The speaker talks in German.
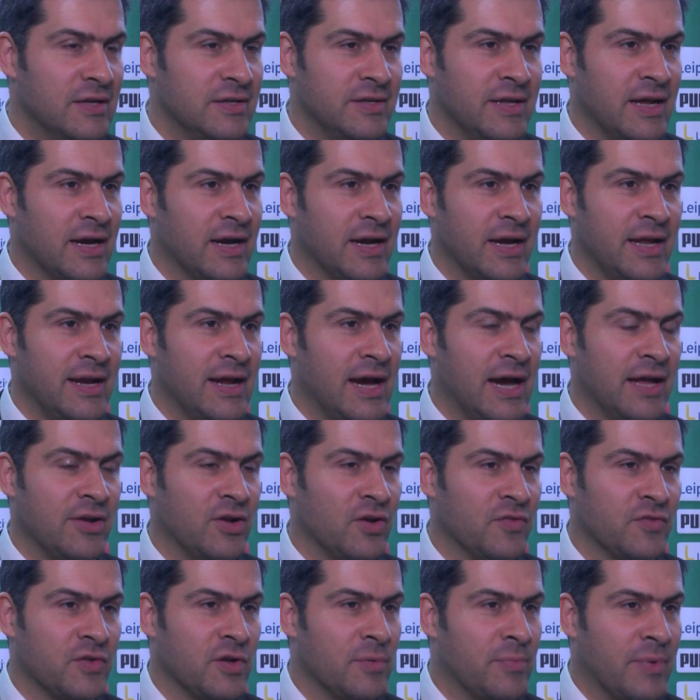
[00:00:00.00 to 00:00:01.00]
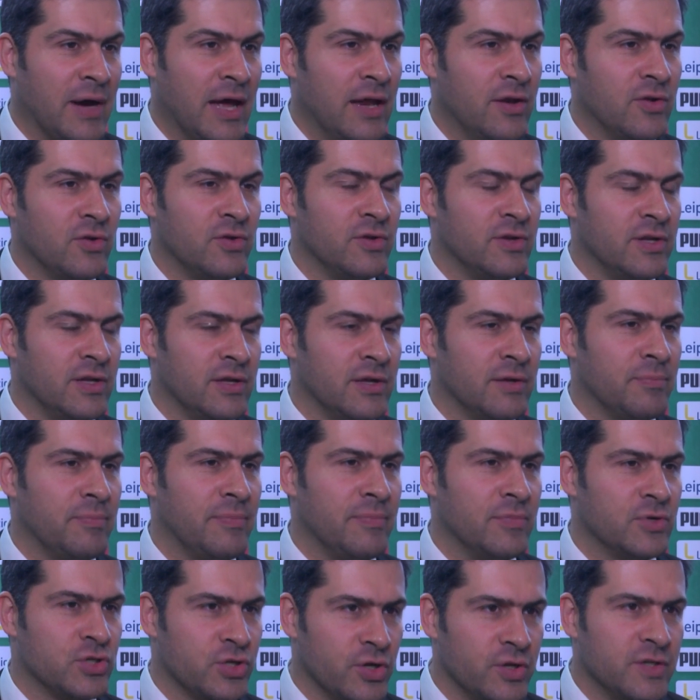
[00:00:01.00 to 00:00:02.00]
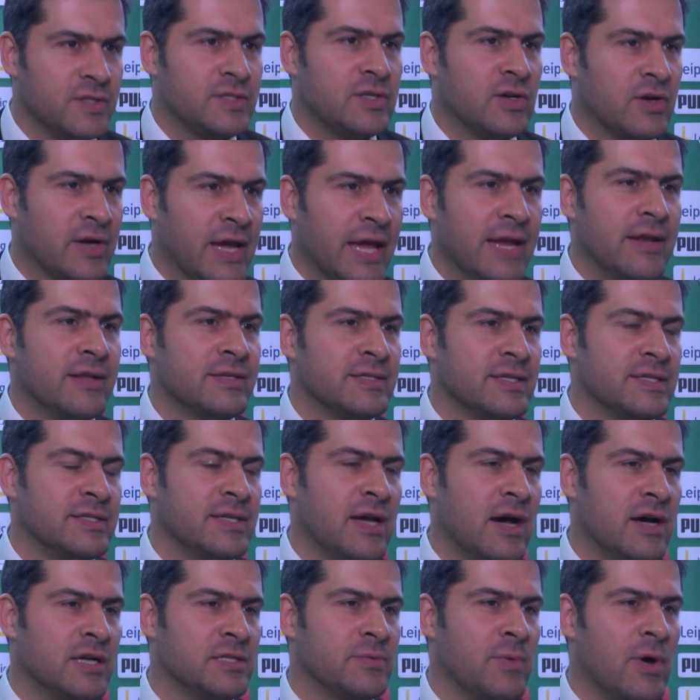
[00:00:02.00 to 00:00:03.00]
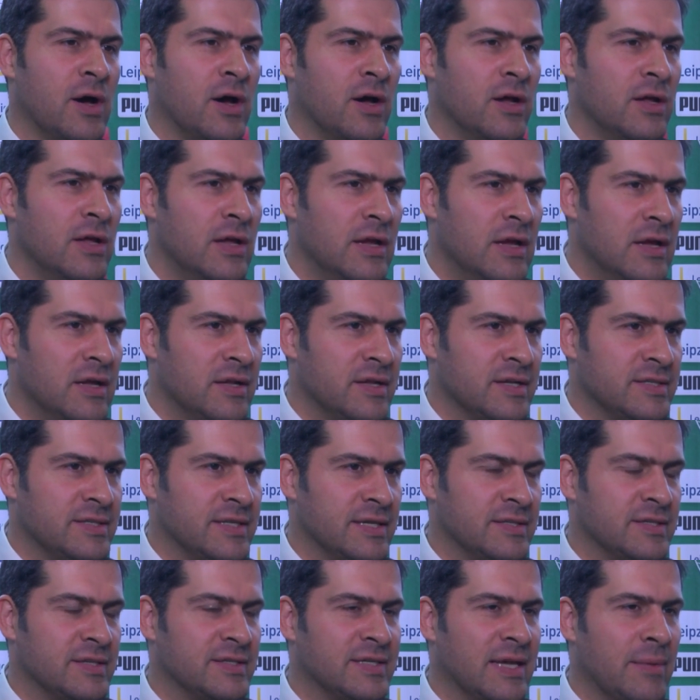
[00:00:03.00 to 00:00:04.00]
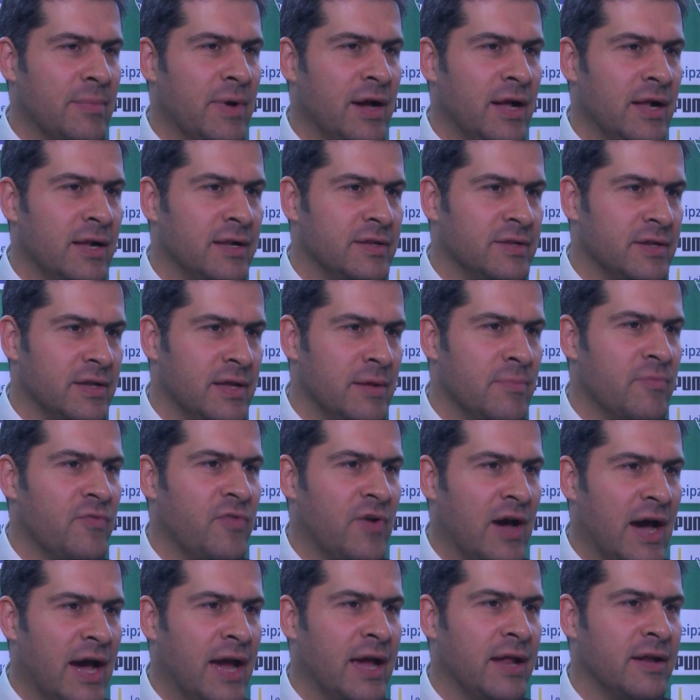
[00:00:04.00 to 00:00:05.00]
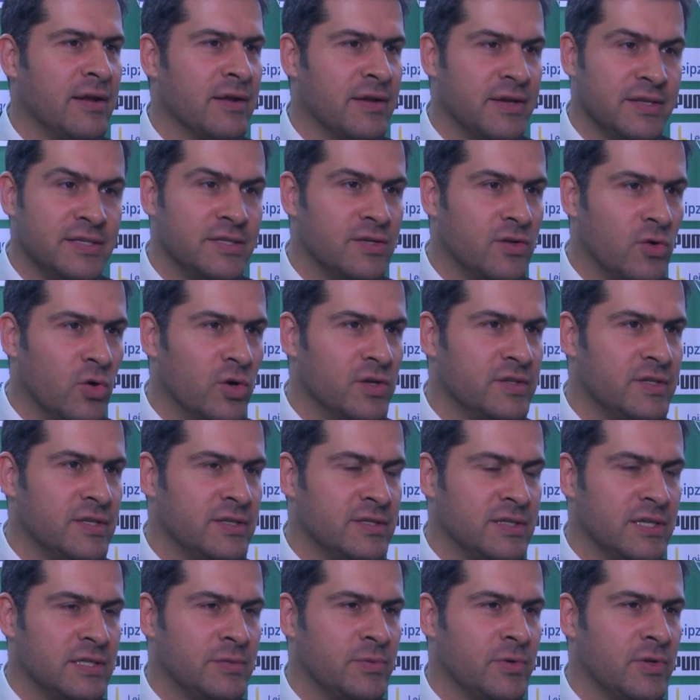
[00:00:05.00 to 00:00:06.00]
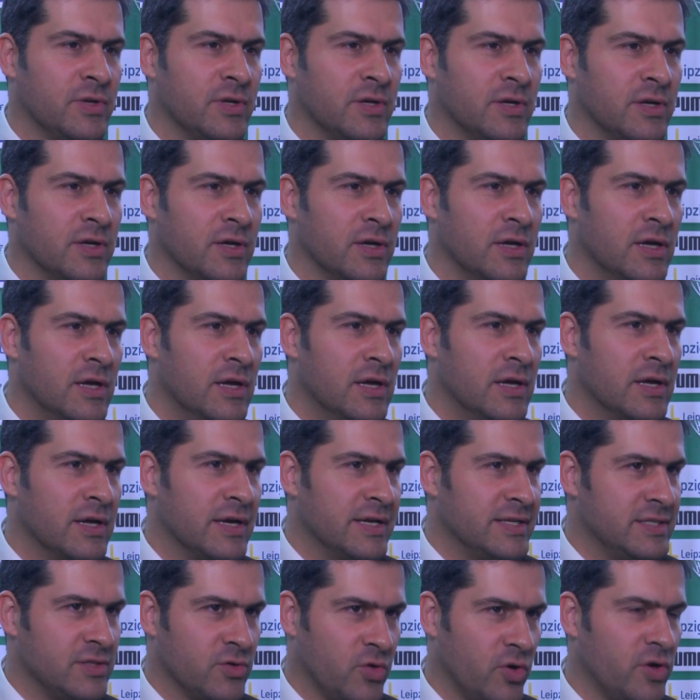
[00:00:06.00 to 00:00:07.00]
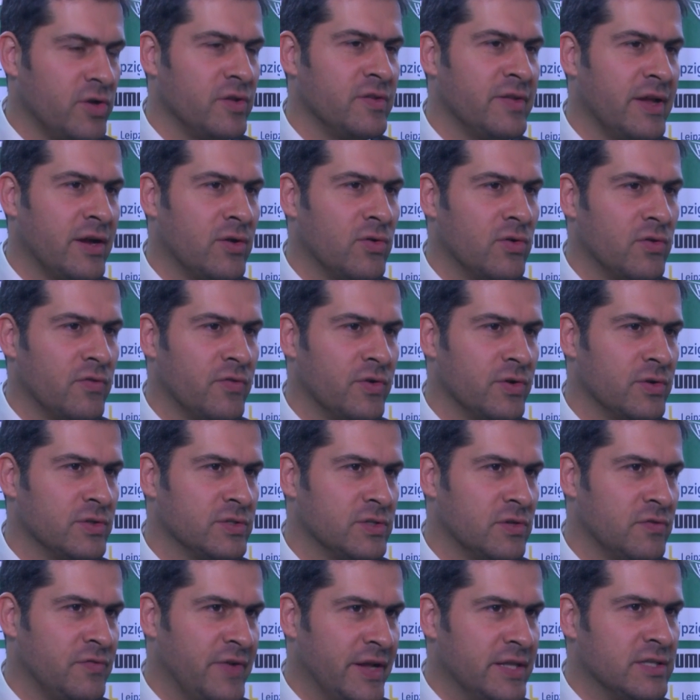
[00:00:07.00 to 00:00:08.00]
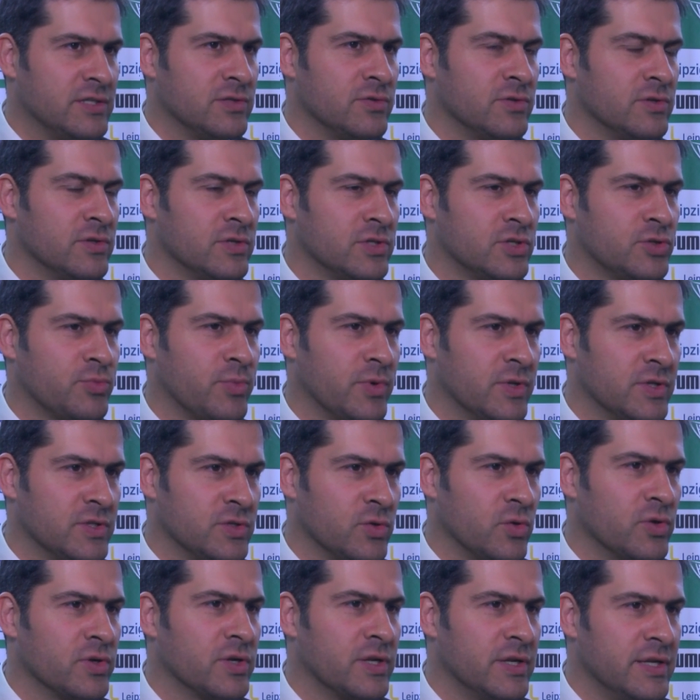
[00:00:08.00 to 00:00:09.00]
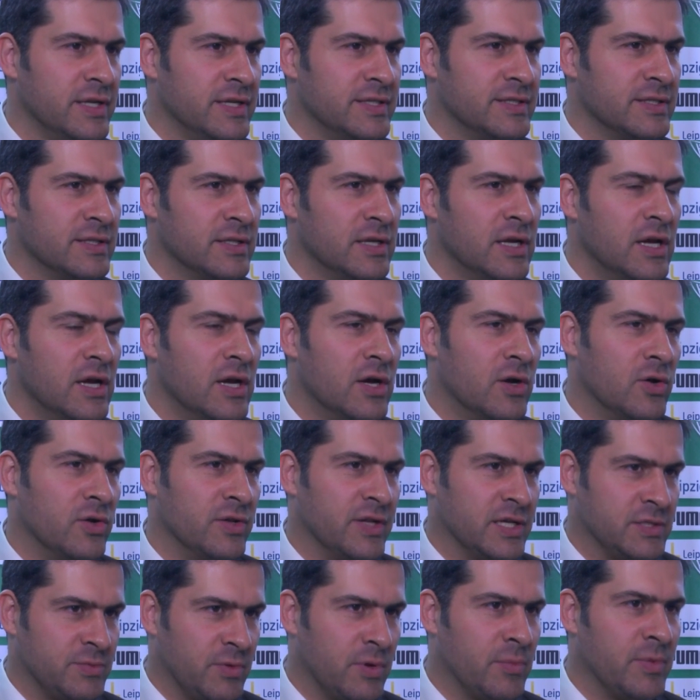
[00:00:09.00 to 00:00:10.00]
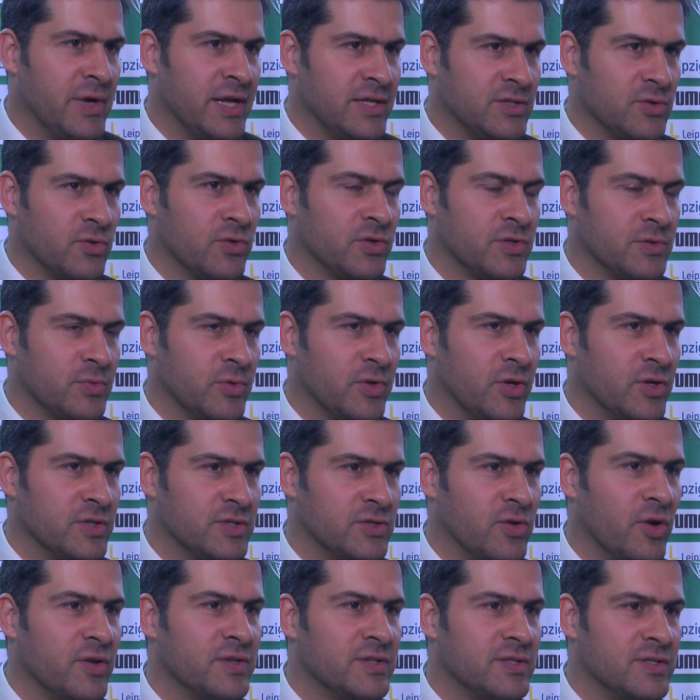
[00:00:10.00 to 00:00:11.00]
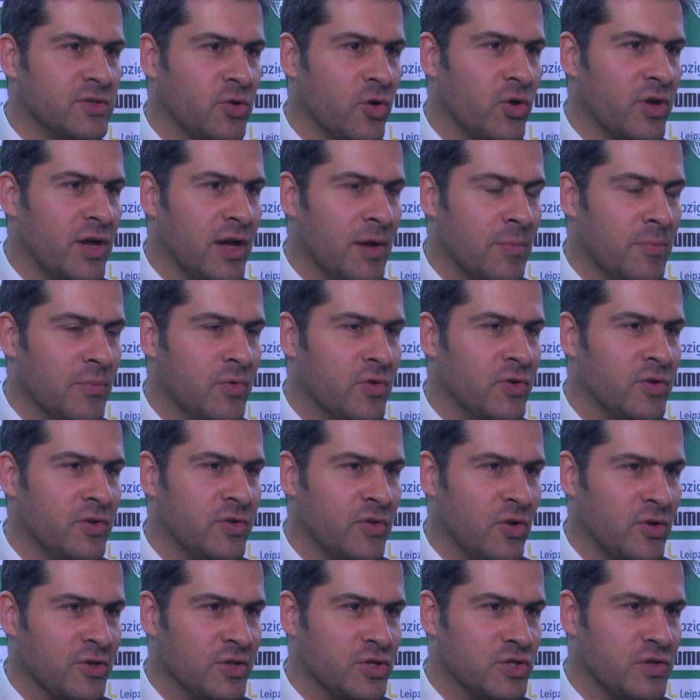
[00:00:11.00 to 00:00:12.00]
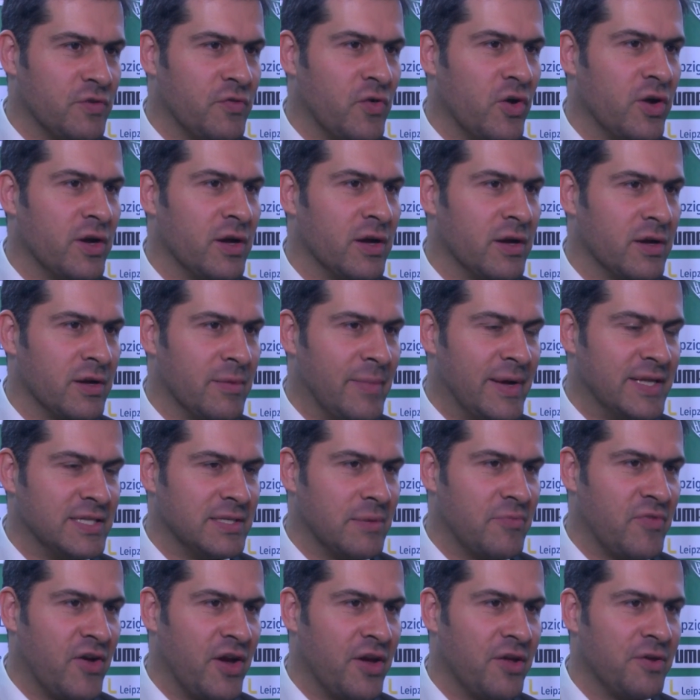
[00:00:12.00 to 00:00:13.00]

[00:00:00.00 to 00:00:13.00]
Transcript: Die Arena hat oft gebrannt und die schönste Erkenntnis des Jahres war, dass der Zusammenhalt im Verein riesengroß ist, dass wir eine riesen Rückendeckung von unseren Fans und Sponsoren genießen und das wollen wir jetzt auch 2019 zurückgeben und ordentliche Erfolge gemeinsam